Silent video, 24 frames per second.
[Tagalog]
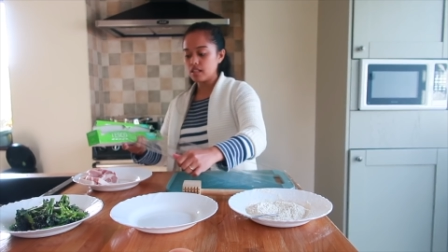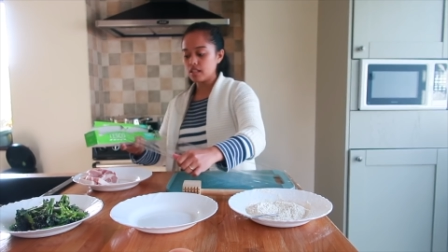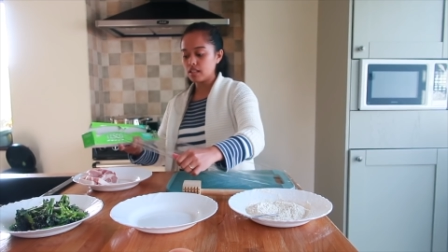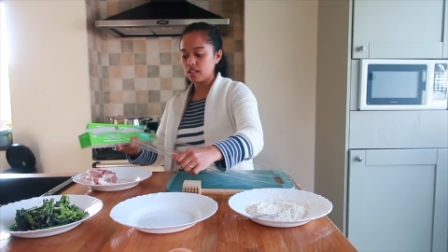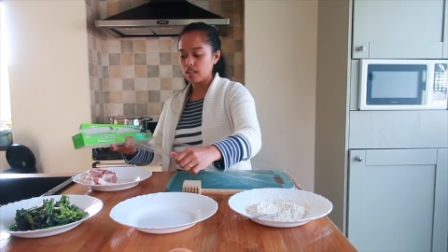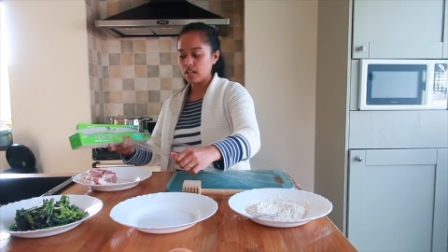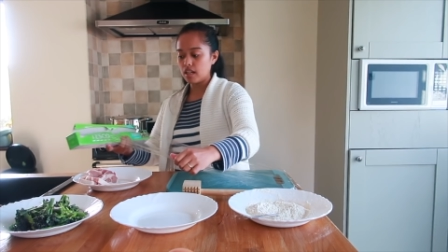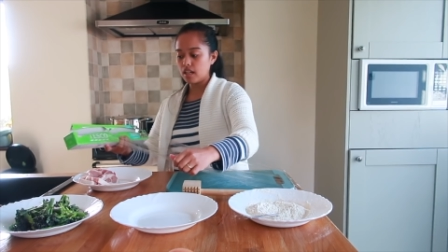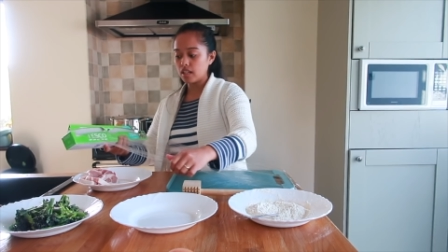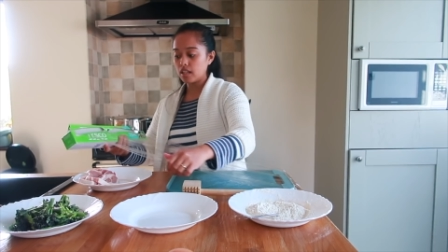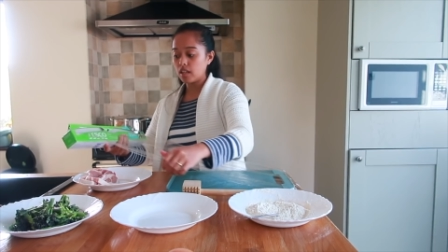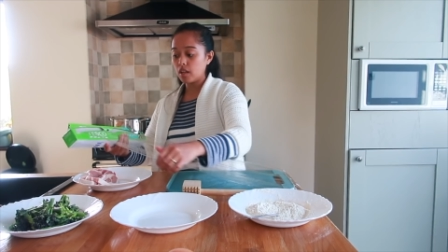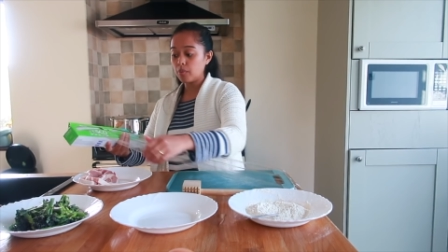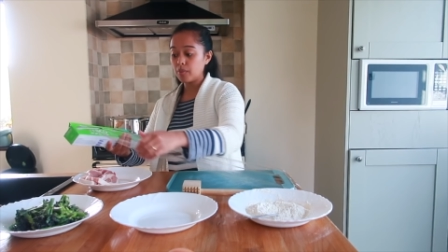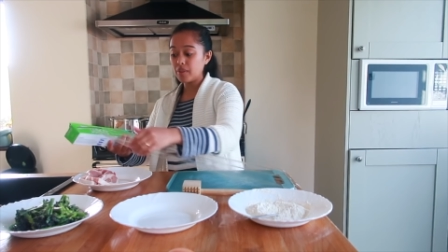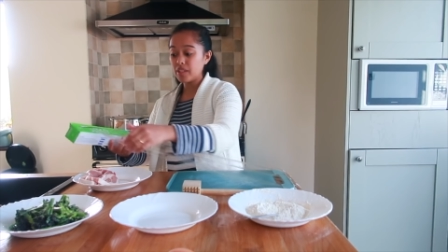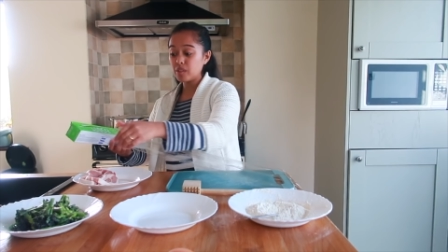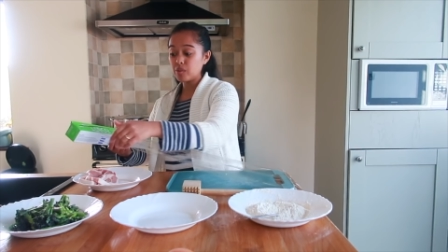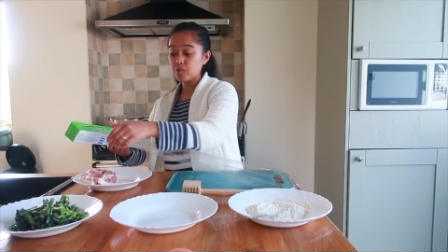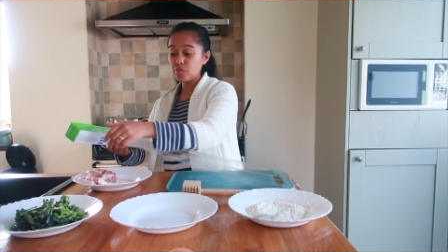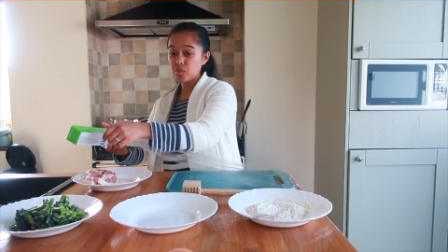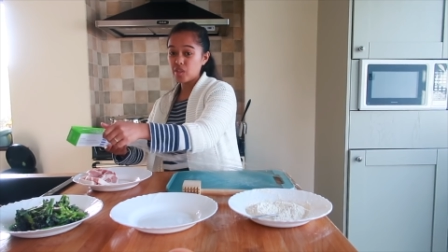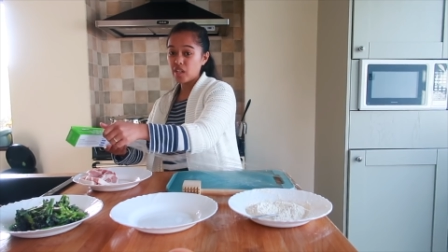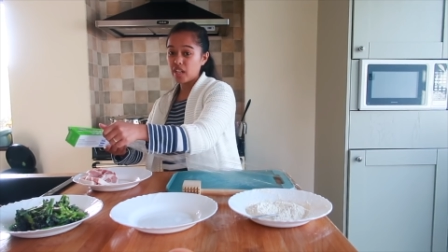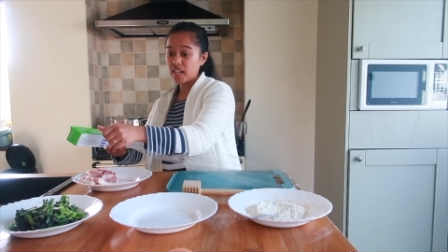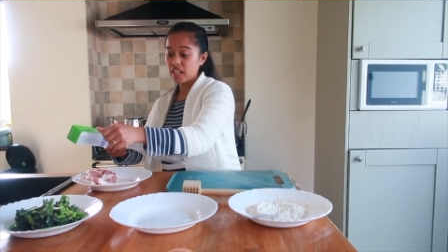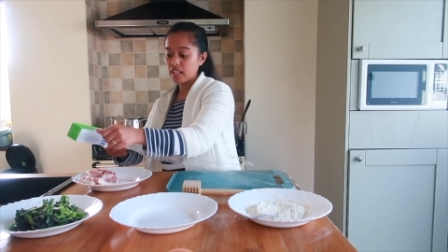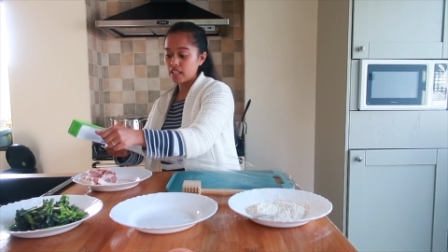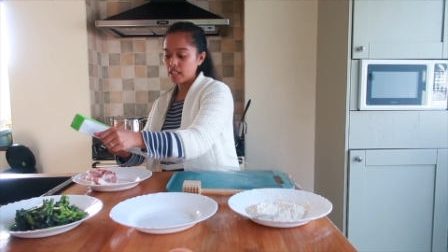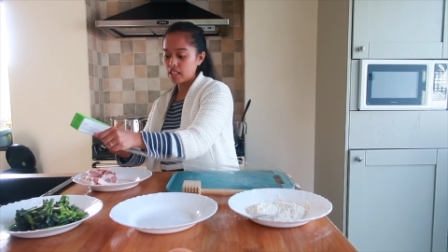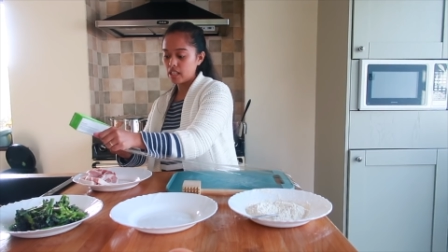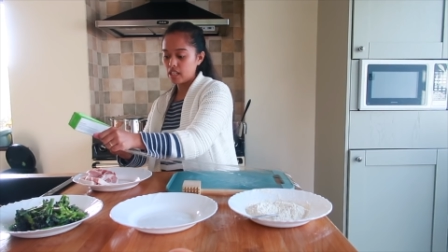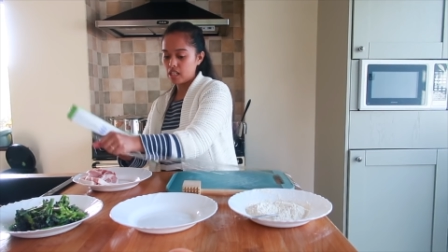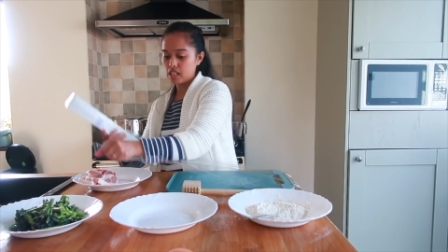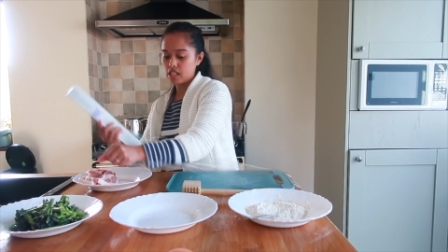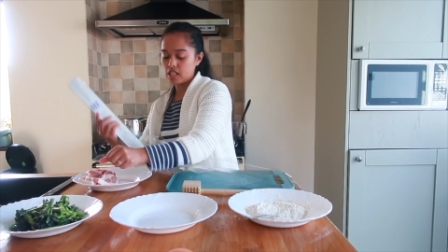ang gagawin ko sa
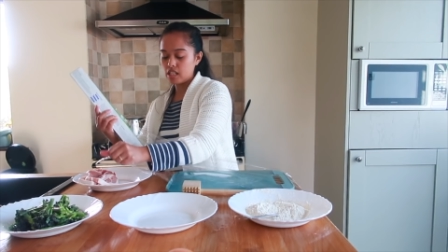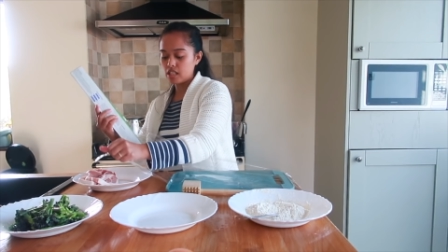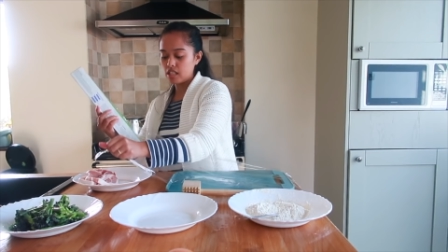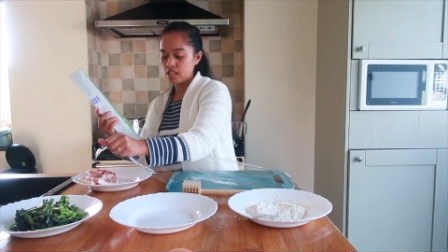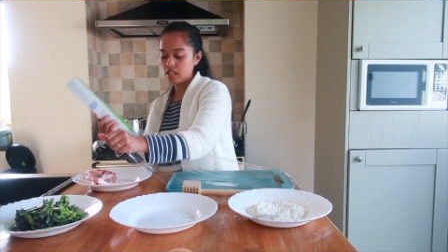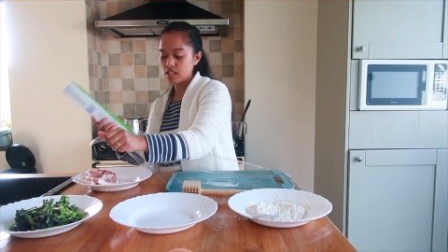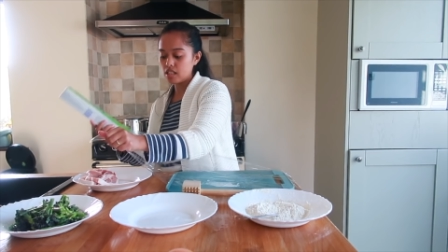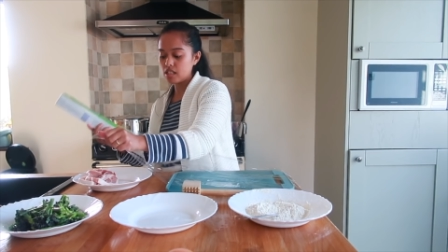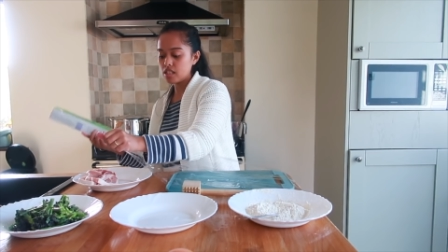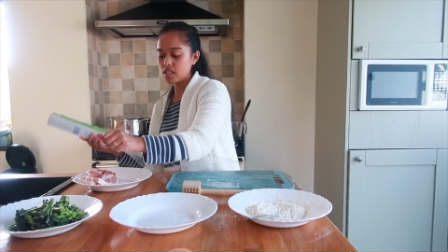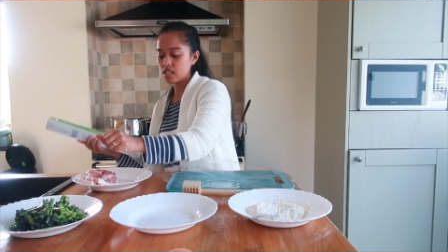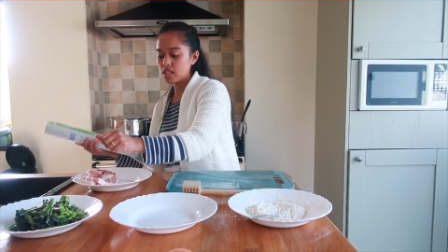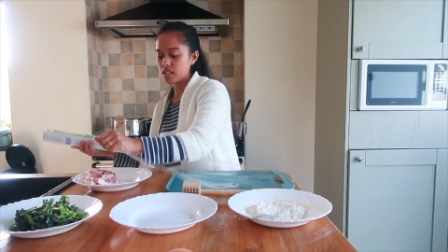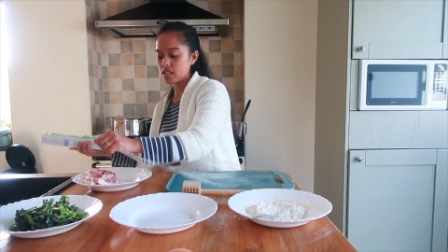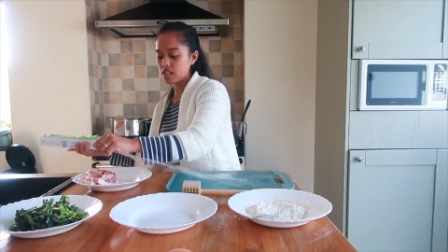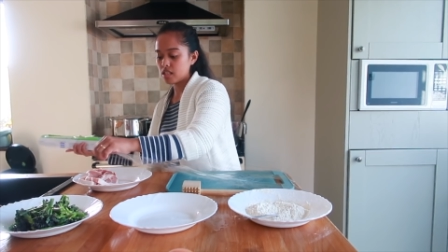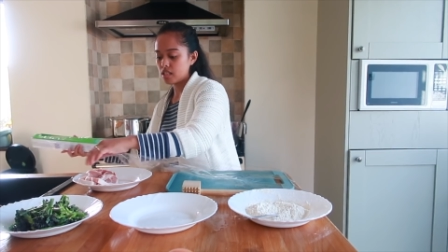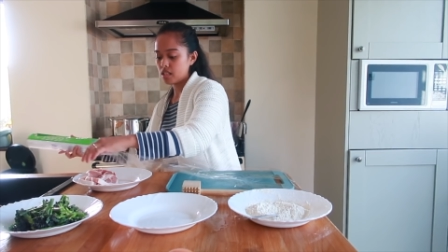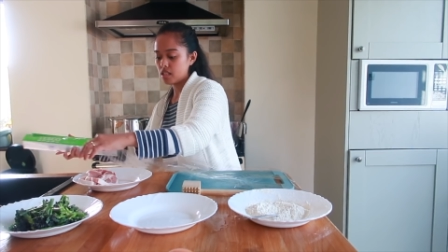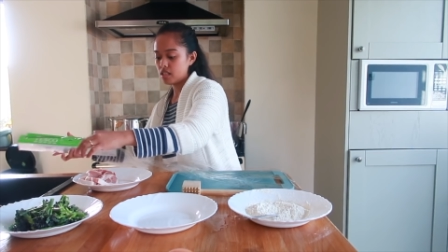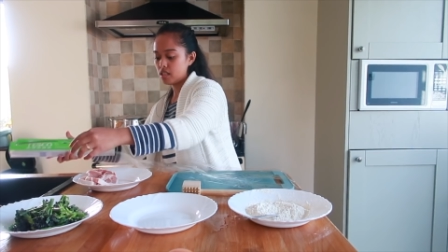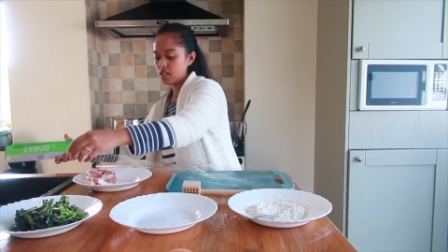kanya is